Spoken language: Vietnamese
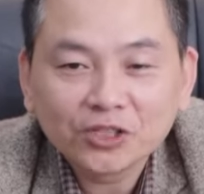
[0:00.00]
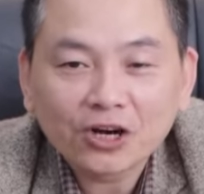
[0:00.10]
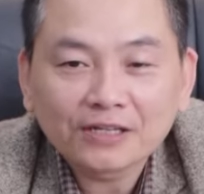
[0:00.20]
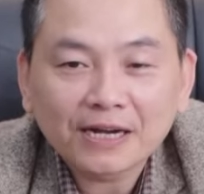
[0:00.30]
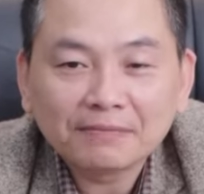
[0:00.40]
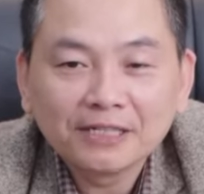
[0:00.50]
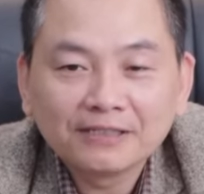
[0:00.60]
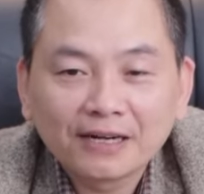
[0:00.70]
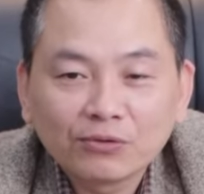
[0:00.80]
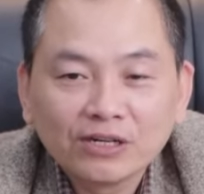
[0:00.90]
rồi cảm
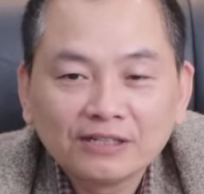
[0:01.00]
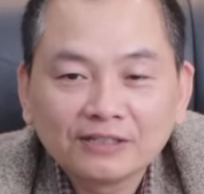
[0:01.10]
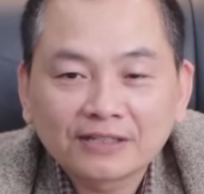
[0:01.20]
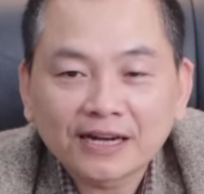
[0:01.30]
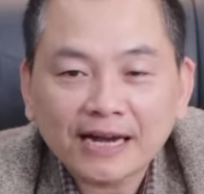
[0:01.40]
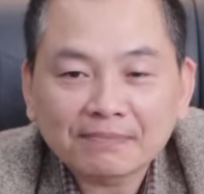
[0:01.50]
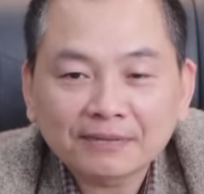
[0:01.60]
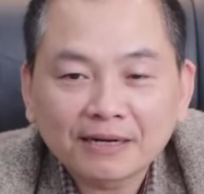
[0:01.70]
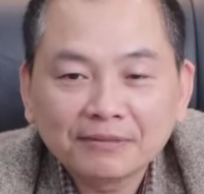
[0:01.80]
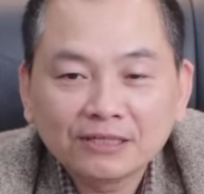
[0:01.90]
ơn à, Nguyễn Đức
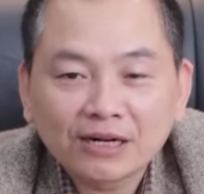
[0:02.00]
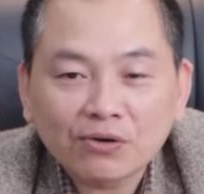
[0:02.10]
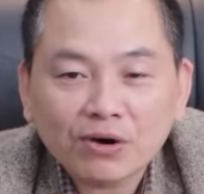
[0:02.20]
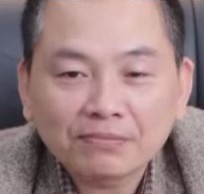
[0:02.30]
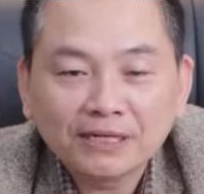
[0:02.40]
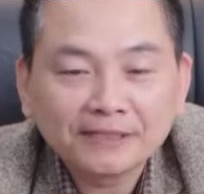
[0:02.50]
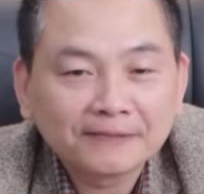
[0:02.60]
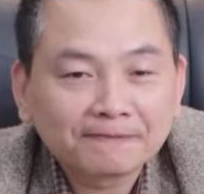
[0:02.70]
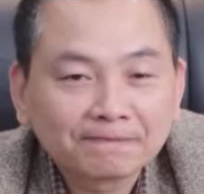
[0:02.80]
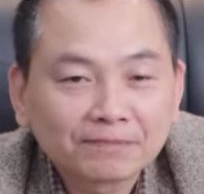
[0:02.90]
Cảm cảm ơn à, Hoàng Bình
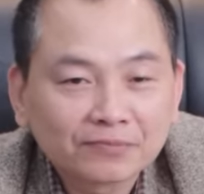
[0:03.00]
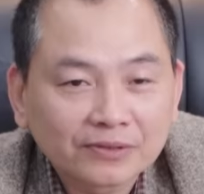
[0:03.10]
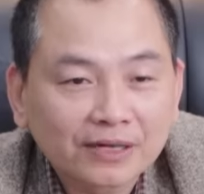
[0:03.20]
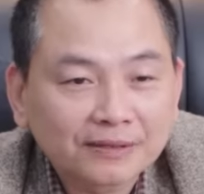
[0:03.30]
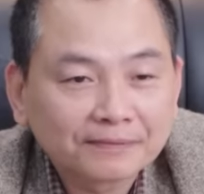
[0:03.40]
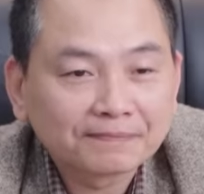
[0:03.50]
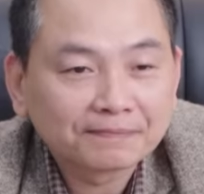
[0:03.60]
dạ.